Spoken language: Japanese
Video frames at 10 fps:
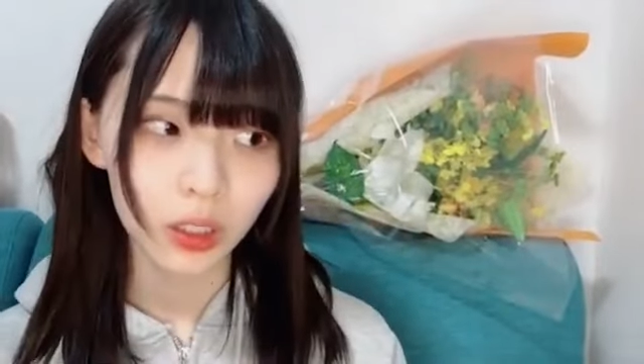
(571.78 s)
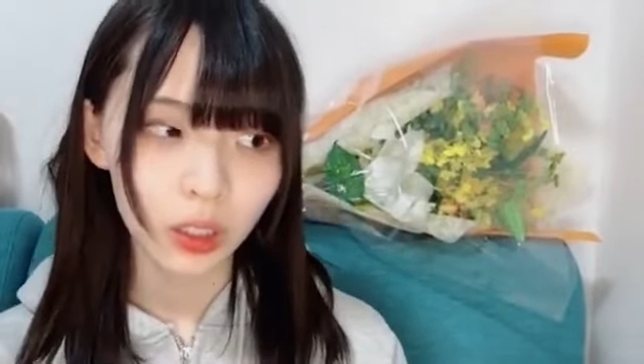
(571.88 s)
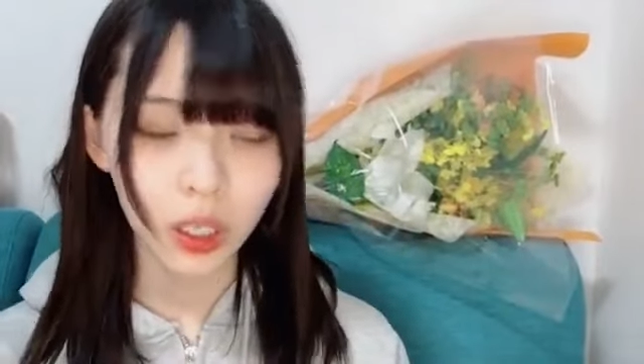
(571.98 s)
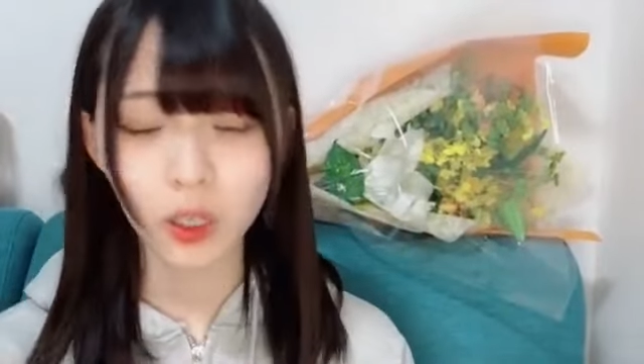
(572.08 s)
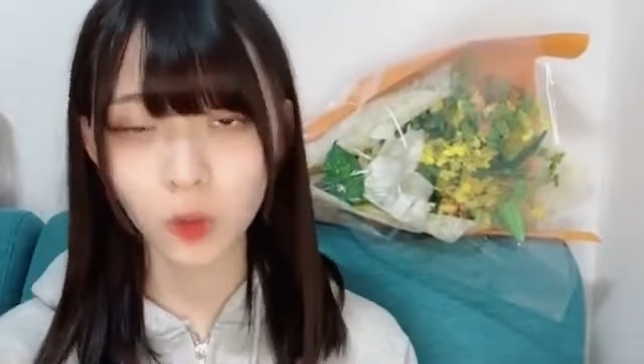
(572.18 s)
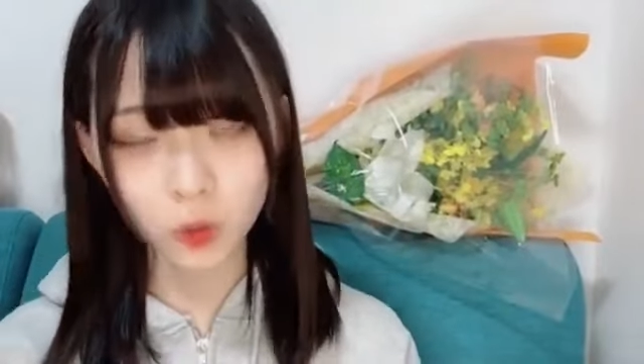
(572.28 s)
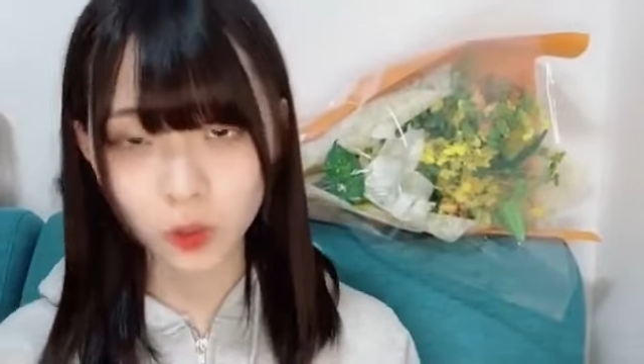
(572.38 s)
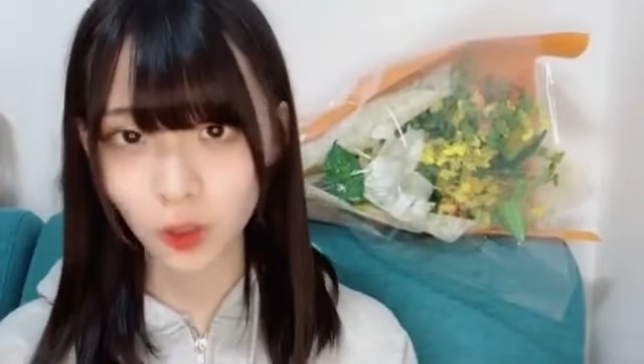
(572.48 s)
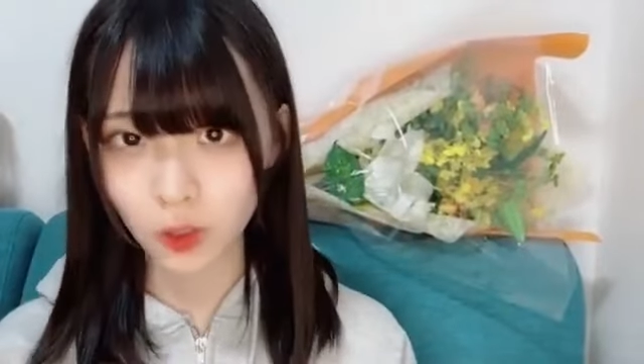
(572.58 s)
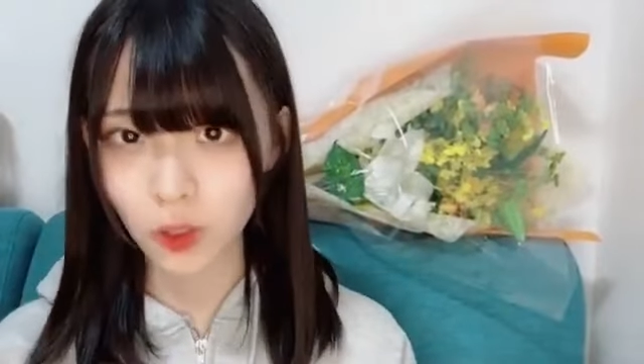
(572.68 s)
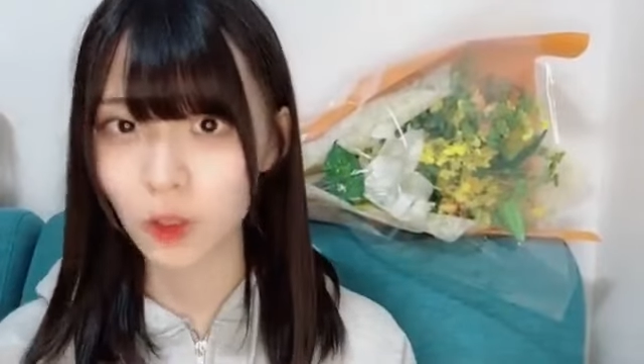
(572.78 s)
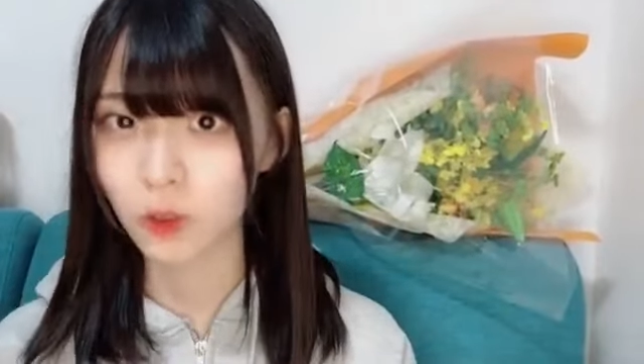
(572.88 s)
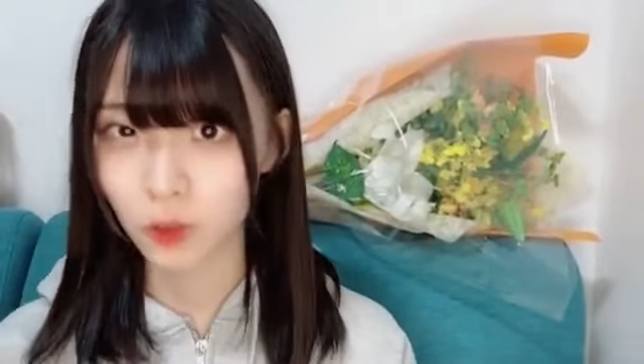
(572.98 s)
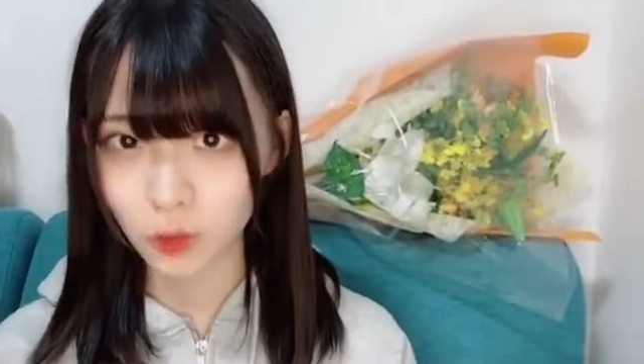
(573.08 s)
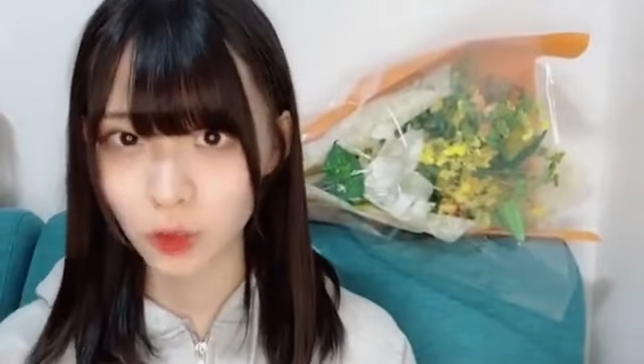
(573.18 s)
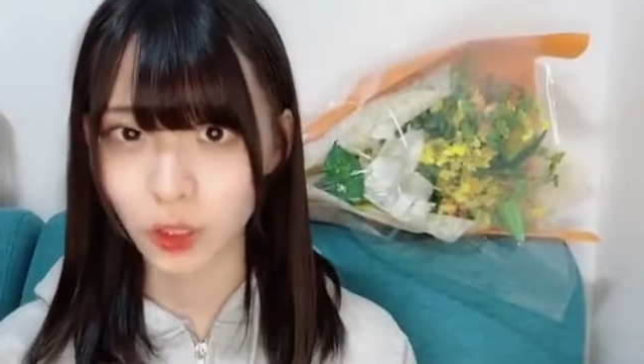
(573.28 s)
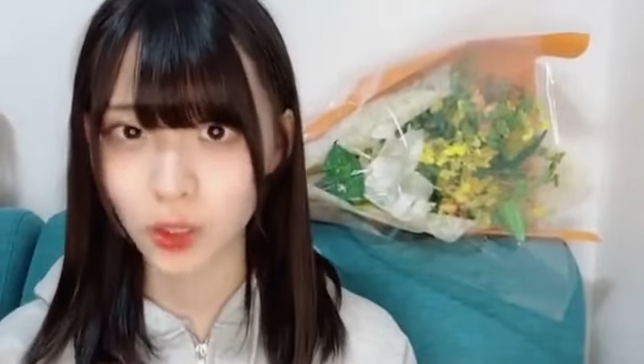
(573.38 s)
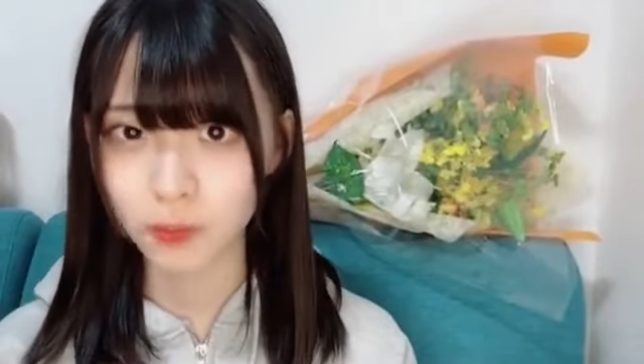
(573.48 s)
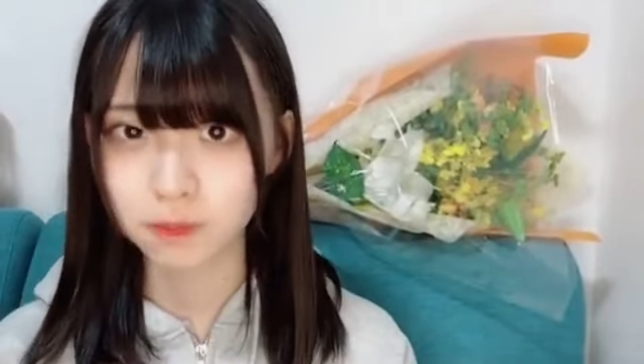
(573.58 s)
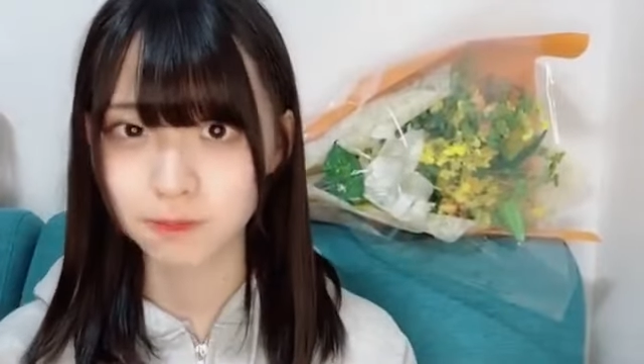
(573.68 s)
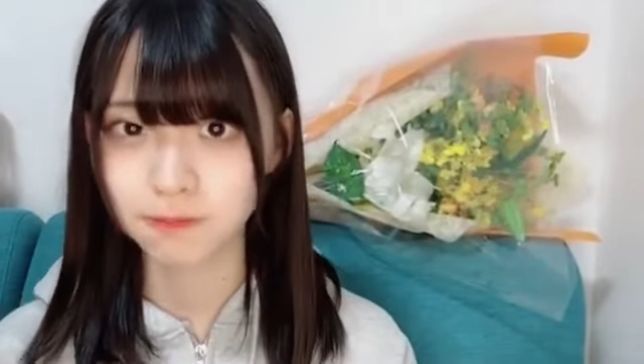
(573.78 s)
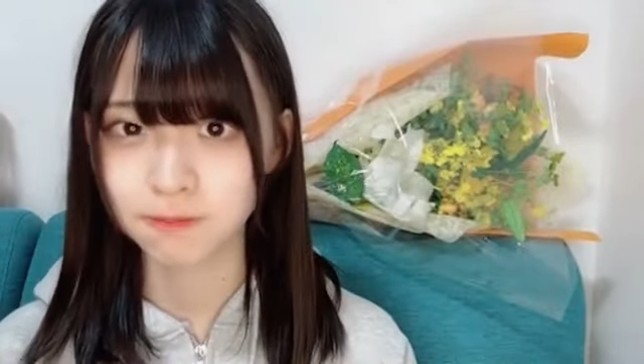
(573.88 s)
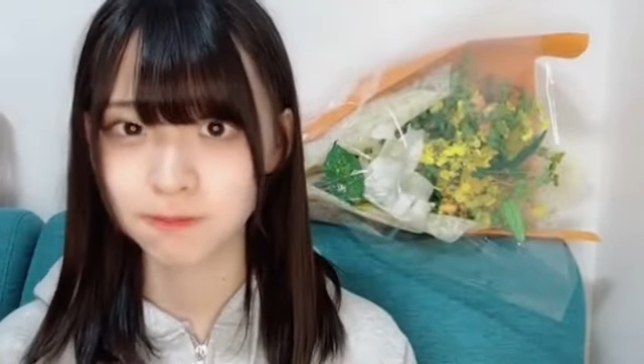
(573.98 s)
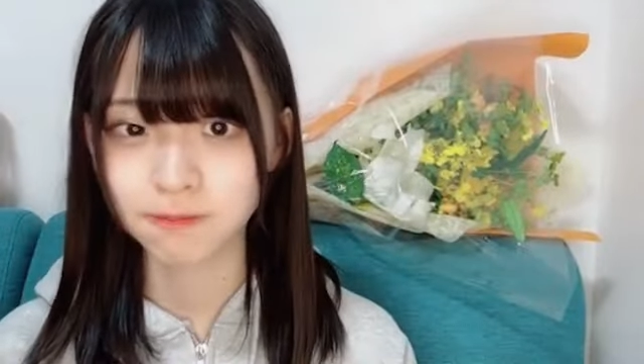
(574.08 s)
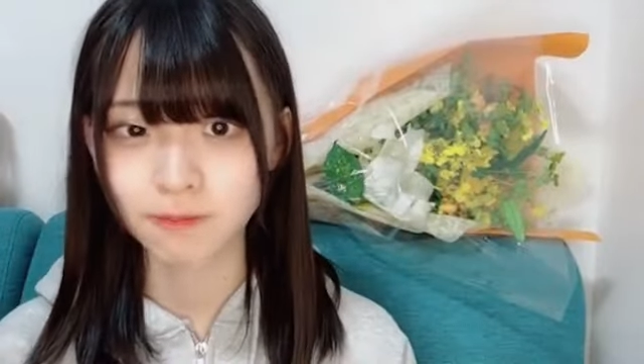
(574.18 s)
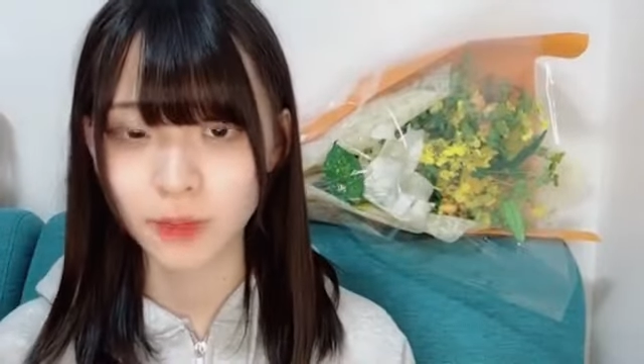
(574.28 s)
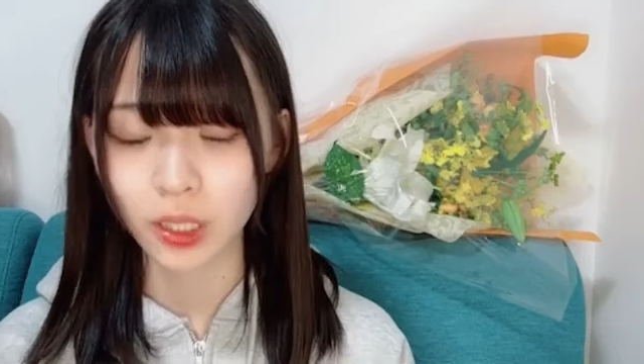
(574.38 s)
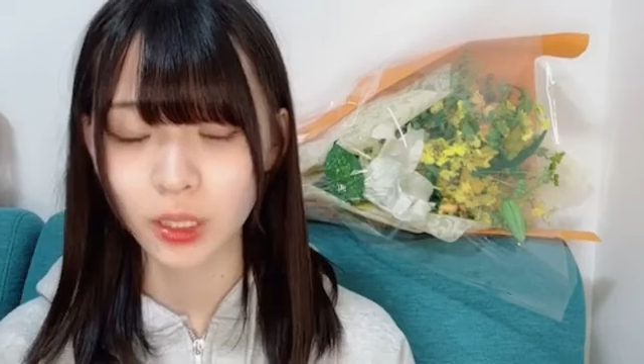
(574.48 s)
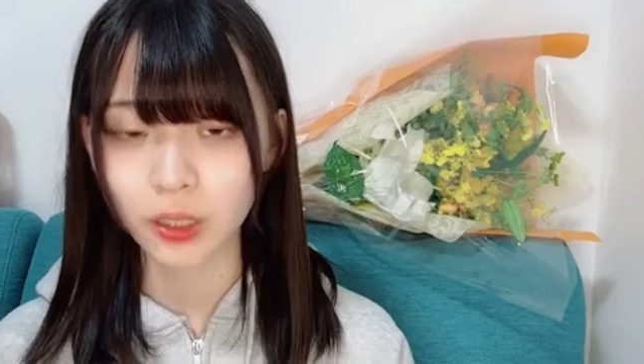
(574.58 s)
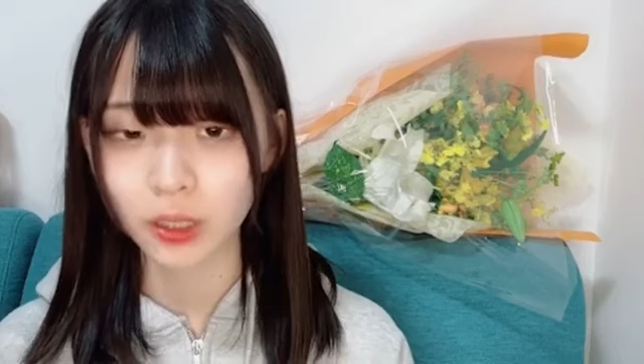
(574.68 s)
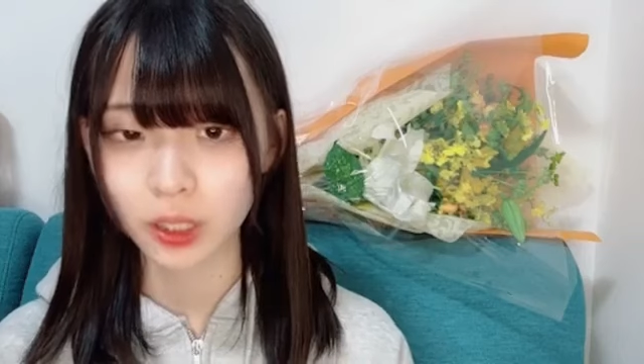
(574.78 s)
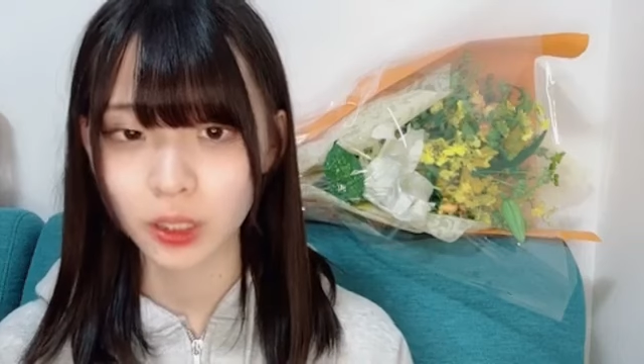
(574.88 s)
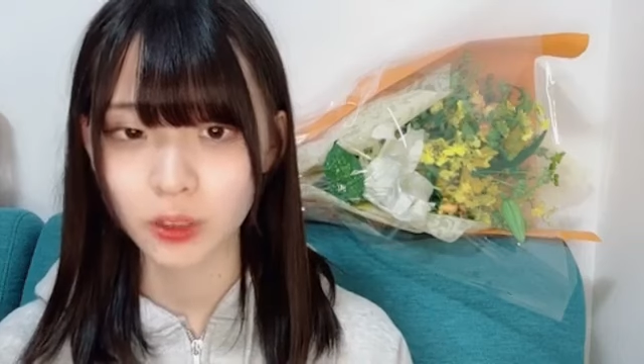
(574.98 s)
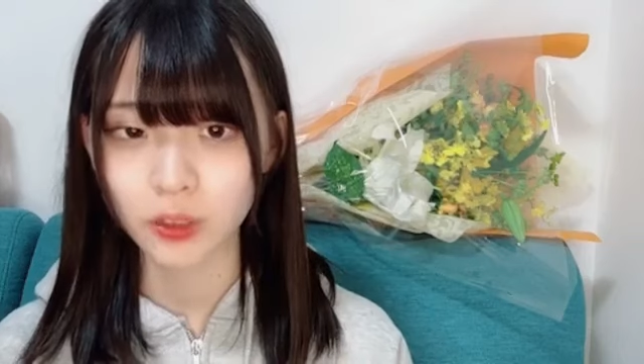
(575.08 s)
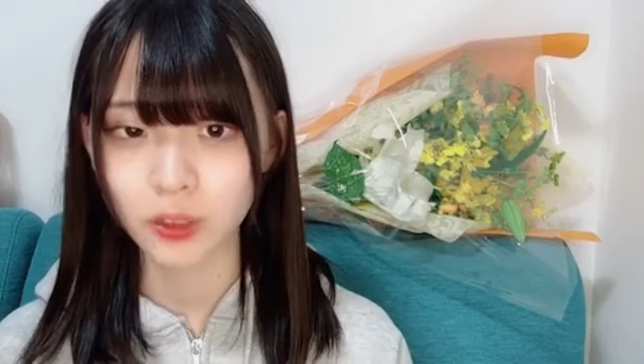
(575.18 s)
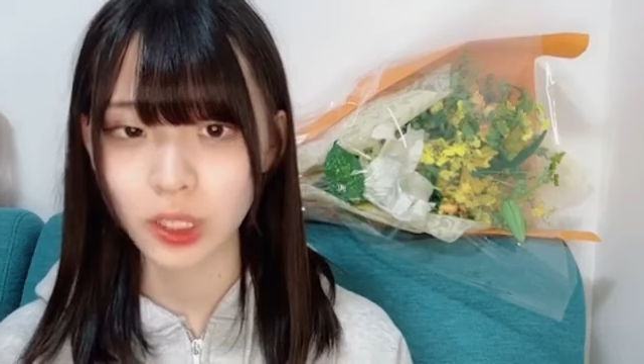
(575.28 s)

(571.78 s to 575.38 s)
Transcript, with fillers: が今回で最後なのかねあの